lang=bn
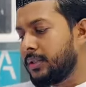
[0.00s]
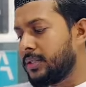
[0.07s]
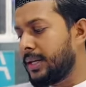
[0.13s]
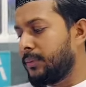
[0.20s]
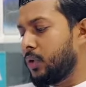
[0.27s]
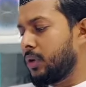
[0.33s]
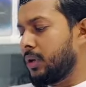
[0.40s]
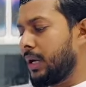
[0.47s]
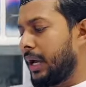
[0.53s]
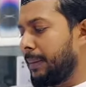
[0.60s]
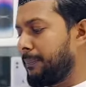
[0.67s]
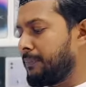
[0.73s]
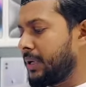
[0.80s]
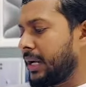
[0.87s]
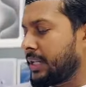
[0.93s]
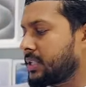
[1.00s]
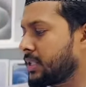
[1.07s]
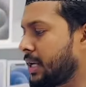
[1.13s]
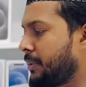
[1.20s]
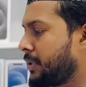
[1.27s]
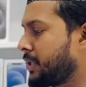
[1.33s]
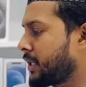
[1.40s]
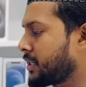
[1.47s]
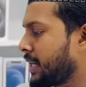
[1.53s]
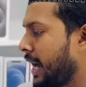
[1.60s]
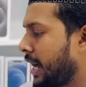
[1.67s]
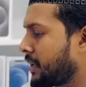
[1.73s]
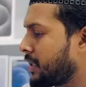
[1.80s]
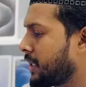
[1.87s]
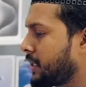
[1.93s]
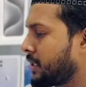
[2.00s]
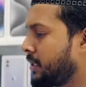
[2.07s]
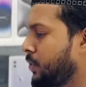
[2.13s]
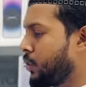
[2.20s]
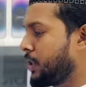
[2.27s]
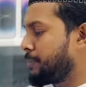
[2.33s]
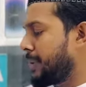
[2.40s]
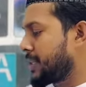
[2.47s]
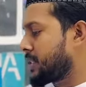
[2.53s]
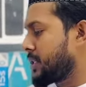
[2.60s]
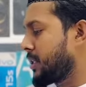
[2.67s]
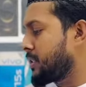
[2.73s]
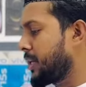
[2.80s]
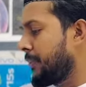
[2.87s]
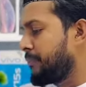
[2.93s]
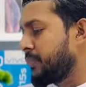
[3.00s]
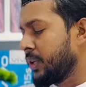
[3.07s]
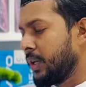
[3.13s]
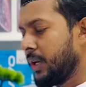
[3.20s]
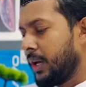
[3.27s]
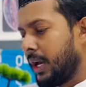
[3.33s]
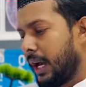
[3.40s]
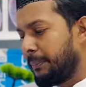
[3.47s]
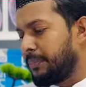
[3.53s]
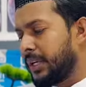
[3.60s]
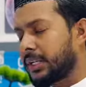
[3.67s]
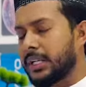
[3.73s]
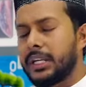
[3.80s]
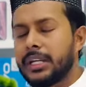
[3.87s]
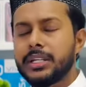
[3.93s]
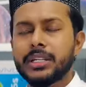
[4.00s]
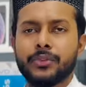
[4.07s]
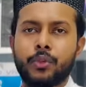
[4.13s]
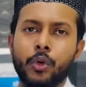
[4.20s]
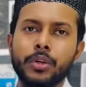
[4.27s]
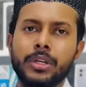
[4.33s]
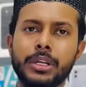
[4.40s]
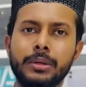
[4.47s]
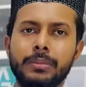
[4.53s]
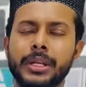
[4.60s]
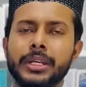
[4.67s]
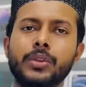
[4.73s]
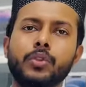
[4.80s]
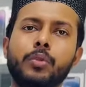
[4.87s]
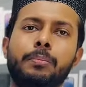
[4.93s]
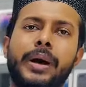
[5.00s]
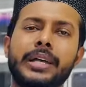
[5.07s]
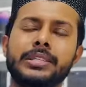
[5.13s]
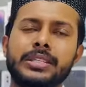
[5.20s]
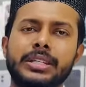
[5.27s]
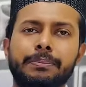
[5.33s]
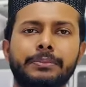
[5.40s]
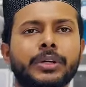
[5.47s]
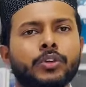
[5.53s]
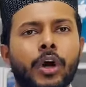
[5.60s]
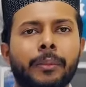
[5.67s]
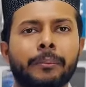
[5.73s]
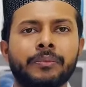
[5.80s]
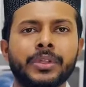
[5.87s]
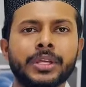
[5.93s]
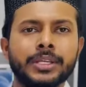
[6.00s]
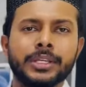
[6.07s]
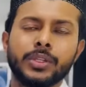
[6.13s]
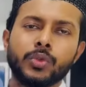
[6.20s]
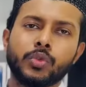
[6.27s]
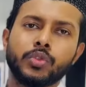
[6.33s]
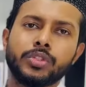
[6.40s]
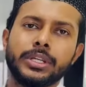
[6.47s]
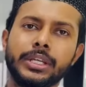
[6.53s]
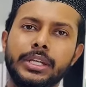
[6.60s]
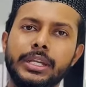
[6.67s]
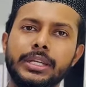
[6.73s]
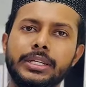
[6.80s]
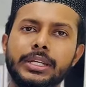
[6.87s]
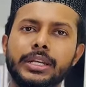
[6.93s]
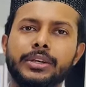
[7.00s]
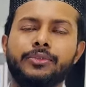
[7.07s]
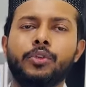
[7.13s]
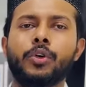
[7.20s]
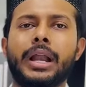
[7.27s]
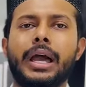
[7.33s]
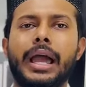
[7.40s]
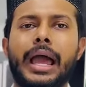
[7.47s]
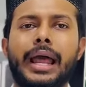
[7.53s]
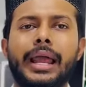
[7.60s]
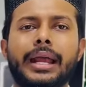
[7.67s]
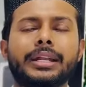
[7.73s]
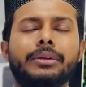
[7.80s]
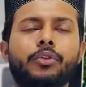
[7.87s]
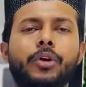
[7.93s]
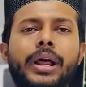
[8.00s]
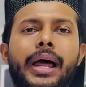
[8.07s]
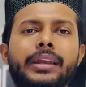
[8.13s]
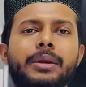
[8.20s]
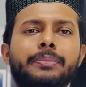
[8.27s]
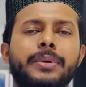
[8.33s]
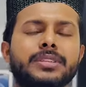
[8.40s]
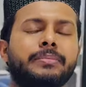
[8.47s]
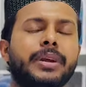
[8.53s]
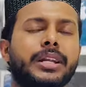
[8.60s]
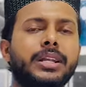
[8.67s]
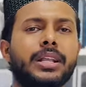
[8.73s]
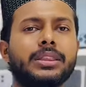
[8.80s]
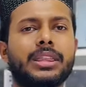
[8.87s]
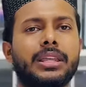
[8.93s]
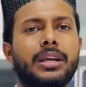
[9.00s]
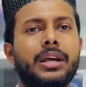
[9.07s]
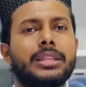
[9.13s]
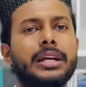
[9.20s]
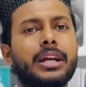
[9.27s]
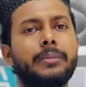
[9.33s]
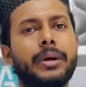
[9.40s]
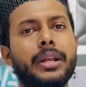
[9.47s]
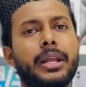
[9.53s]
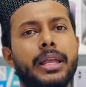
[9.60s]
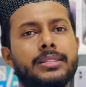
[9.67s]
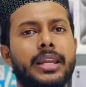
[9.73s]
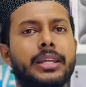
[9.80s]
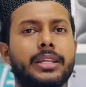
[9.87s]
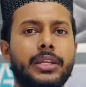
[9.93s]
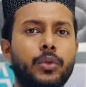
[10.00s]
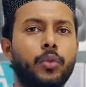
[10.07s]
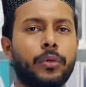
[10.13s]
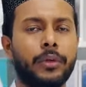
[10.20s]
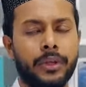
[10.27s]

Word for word: যেমন আপনারা আজকে আমাদের কাছে হান্ড্রেড ইউনিট পাচ্ছেন যে আপনি একটা ইনটেক ফোন কিনবেন কিন্তু বাজেট আপনার কম কিন্তু সেই ইনটেক ফোন একটা ফোন হান্ড্রেড পার্সেন্ট ব্যাটারি থাকা মানে অ্যাজ লাইক নিউ